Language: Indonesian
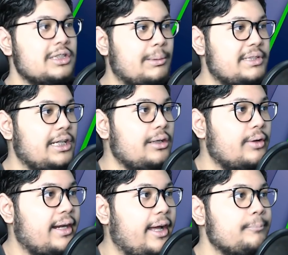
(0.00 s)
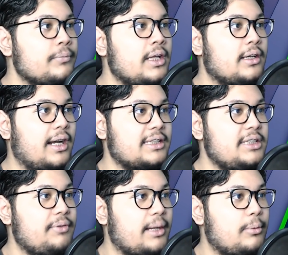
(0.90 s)
Sama di sini kan gue ada Galaxy
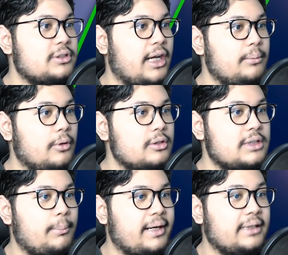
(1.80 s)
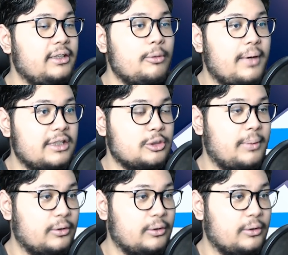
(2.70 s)
Firebox Rainbow sama nanti gue bakal coba